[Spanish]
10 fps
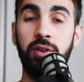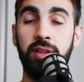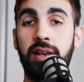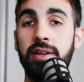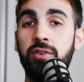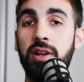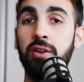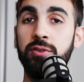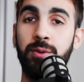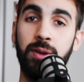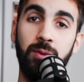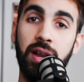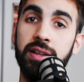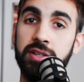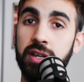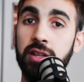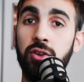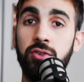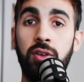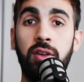en este caso eran los auriculares
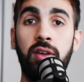chiquitos.